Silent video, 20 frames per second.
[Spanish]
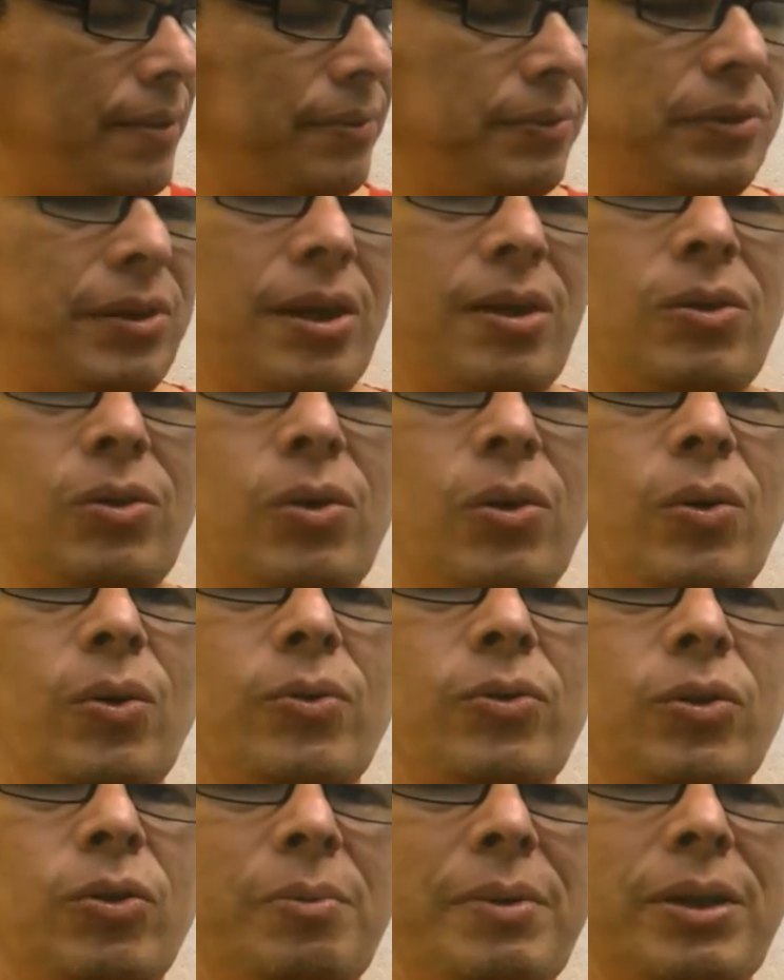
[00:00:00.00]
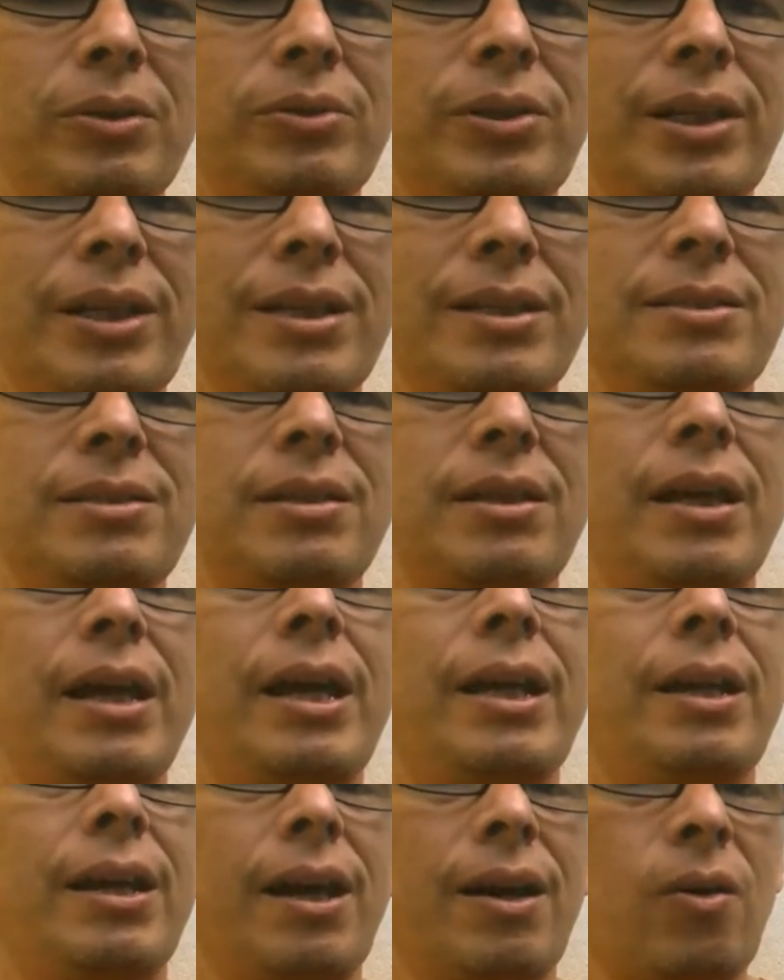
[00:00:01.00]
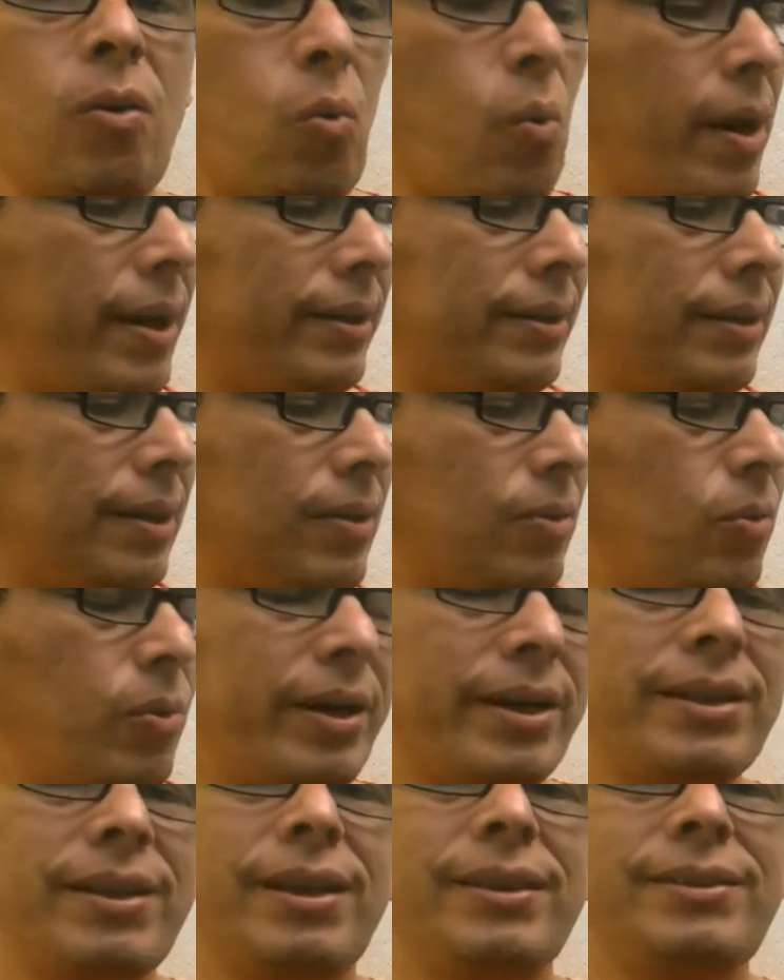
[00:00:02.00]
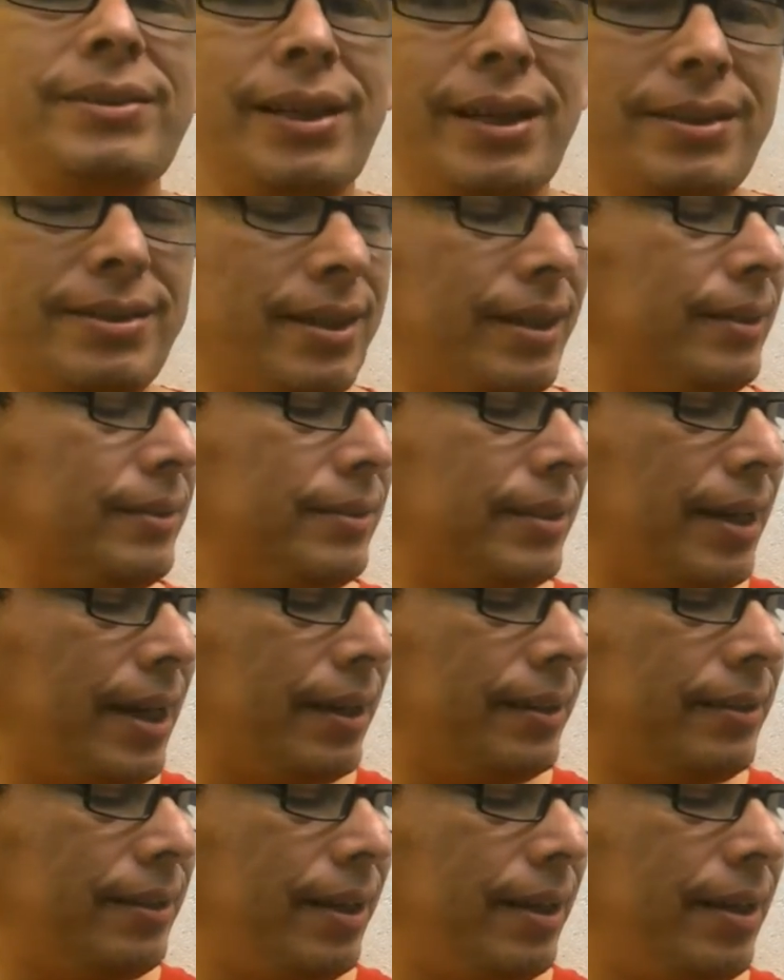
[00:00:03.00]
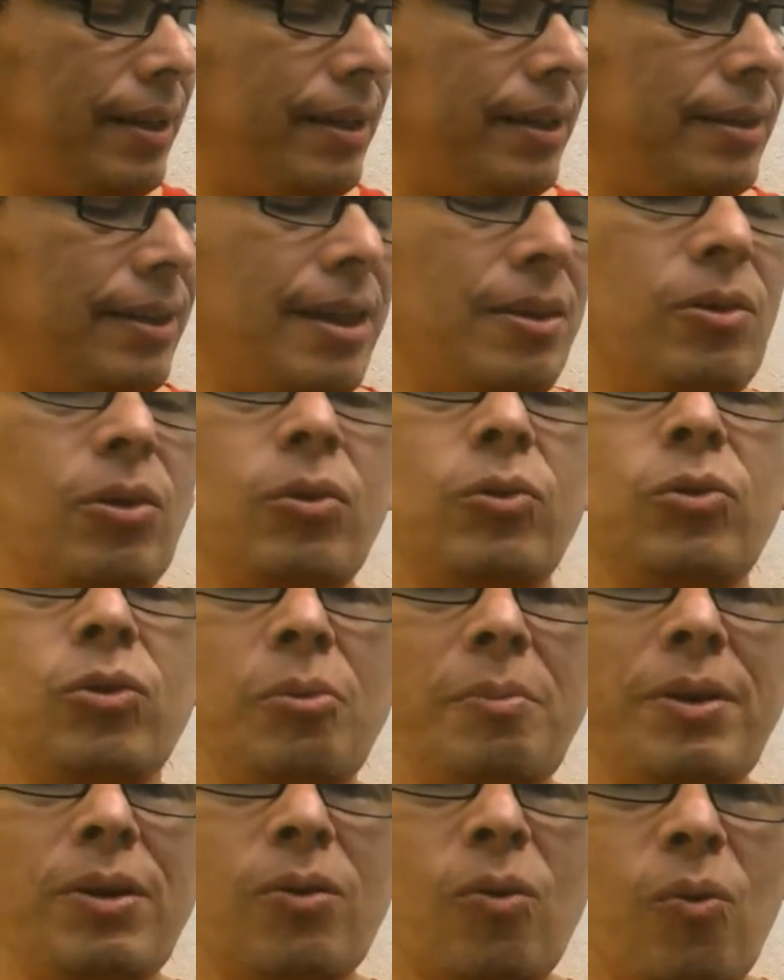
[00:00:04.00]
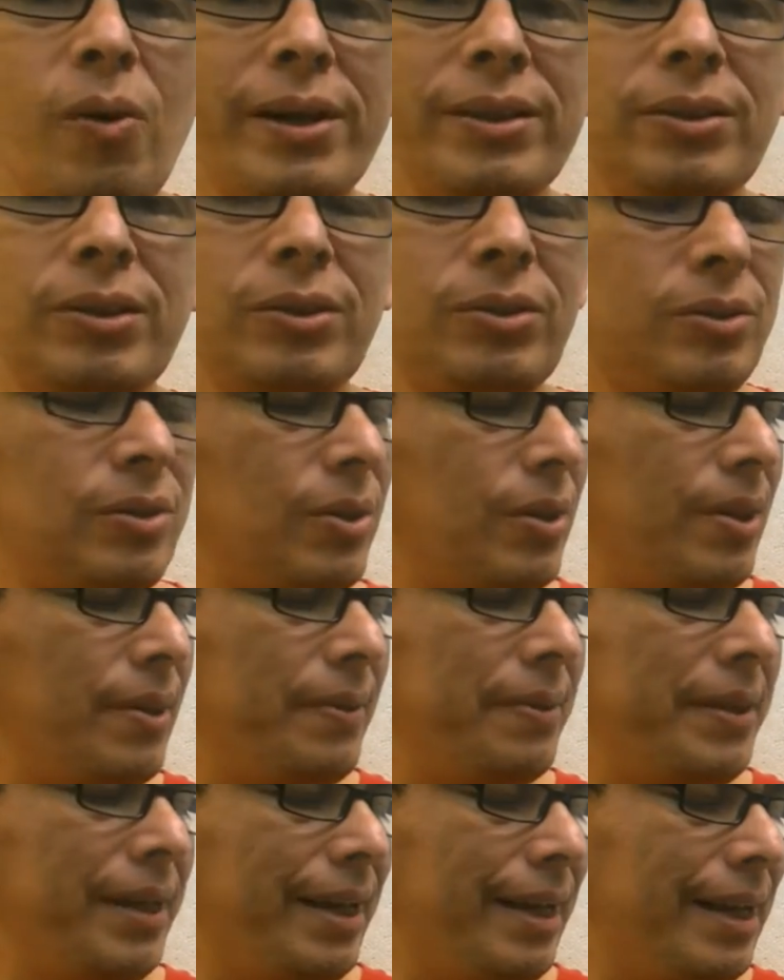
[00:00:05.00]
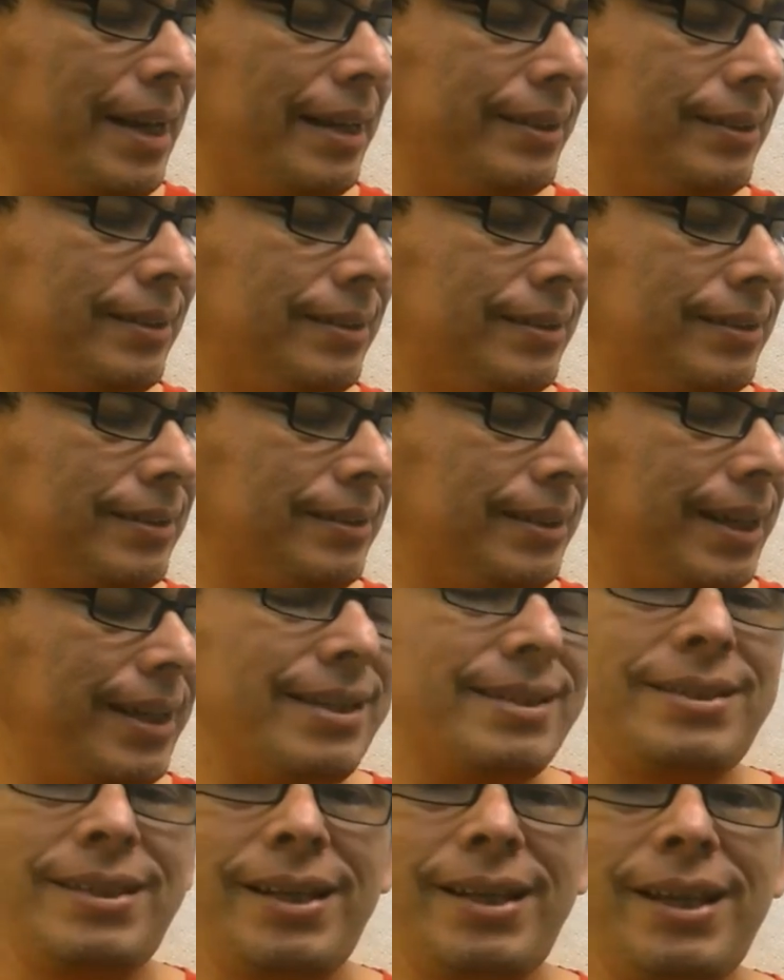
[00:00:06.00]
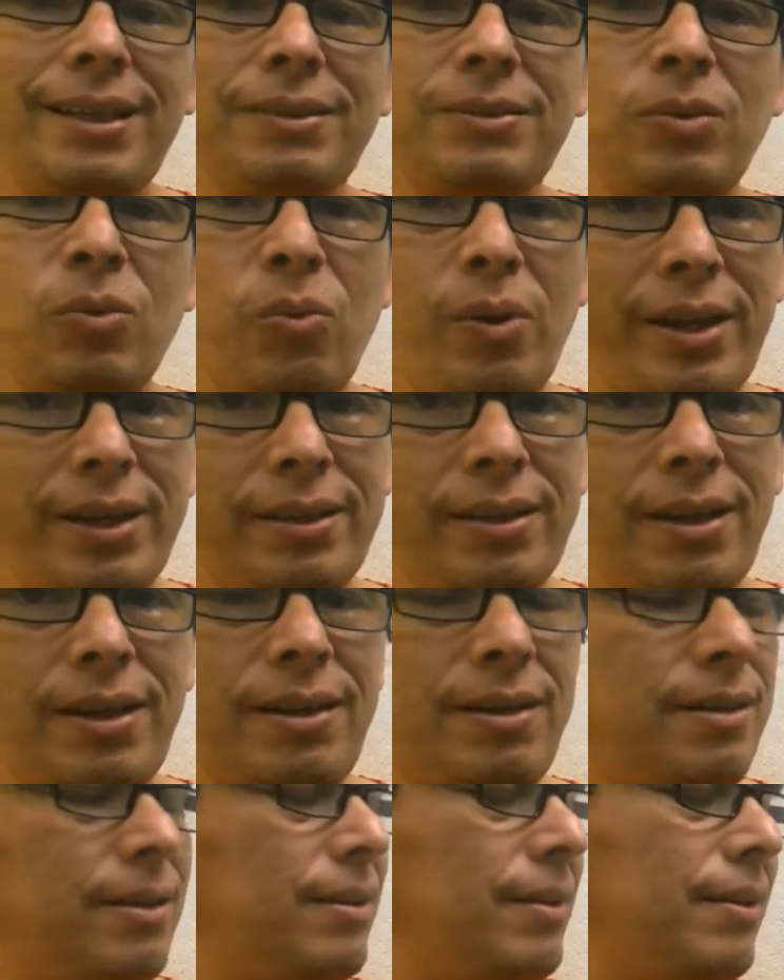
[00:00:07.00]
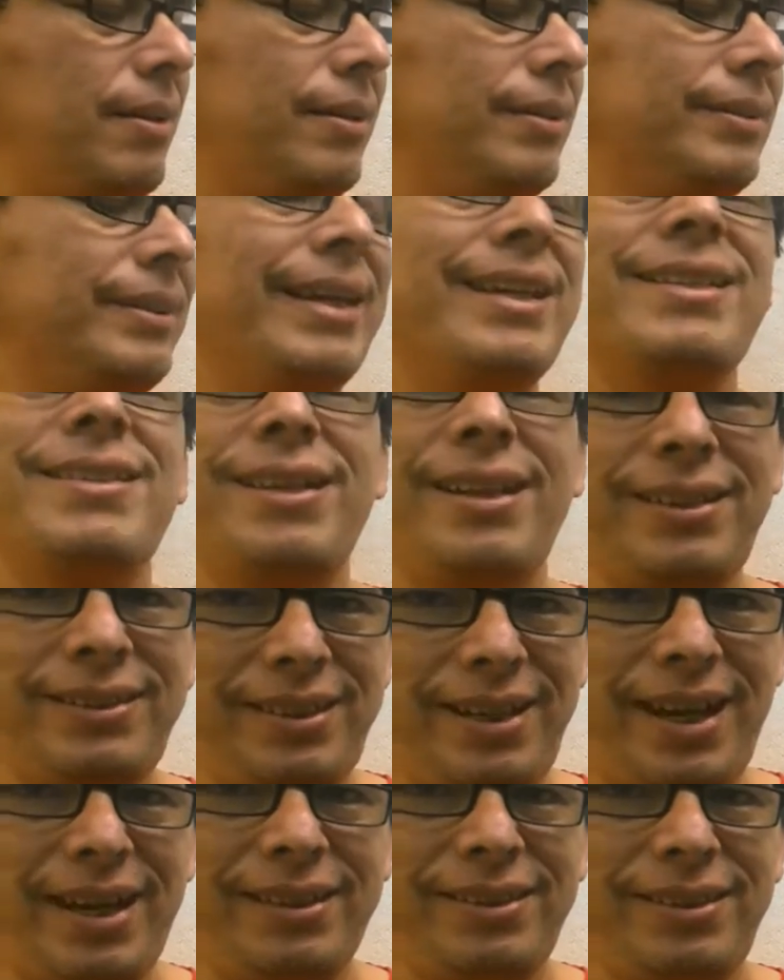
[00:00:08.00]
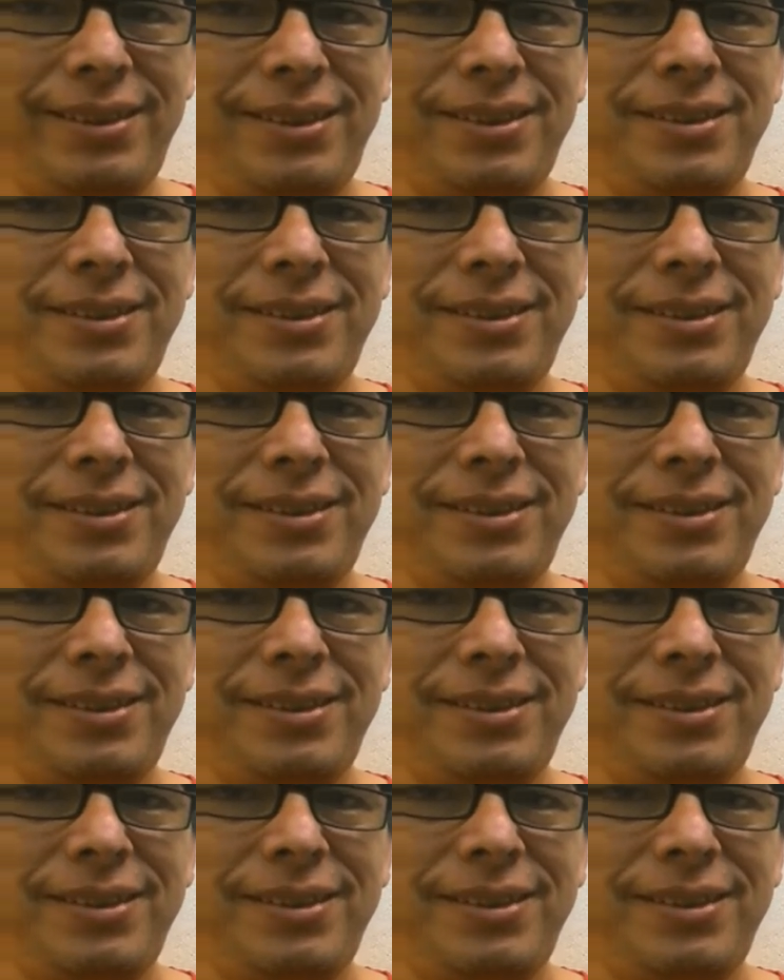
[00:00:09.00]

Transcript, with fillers: dedo número 3 en la cuarta cuerda, tercer traste y dedo número 4 en la tercera cuerda, tercer traste.